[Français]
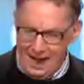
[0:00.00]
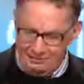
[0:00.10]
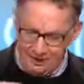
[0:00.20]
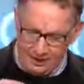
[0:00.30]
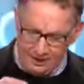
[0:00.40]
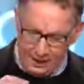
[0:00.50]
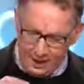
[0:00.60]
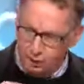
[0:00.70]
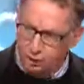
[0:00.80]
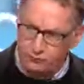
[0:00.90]
avec
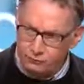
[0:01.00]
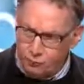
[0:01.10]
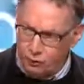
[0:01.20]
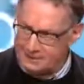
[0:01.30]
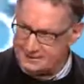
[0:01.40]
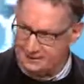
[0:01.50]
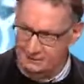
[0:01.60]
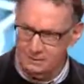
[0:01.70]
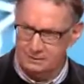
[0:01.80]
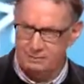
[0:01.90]
un cœur
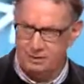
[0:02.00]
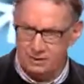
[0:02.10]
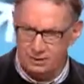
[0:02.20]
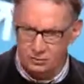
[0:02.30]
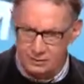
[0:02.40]
fluorescent qui permet